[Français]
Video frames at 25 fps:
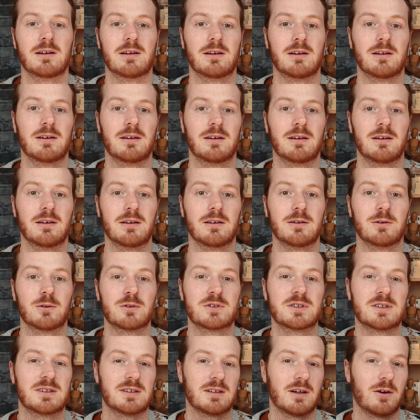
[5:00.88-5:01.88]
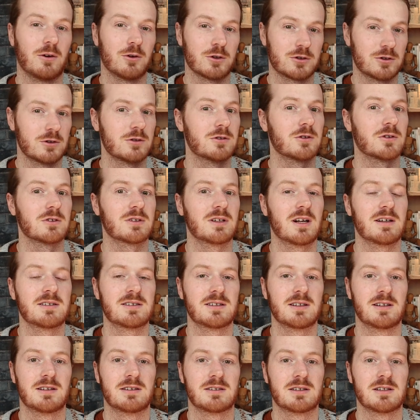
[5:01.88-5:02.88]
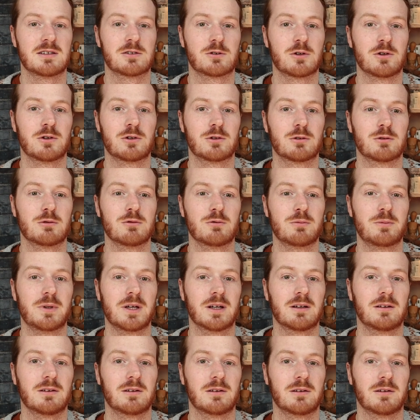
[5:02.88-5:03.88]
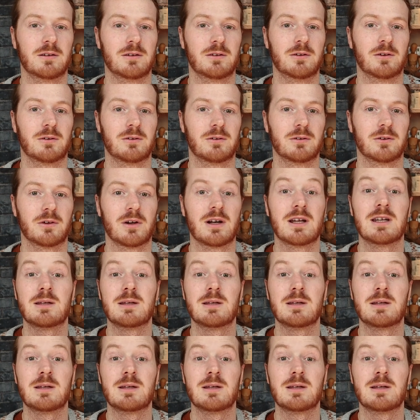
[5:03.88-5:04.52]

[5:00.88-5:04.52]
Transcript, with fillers: euh, donc en ce sens-là, c'est ce que je trouve bien euh, dans,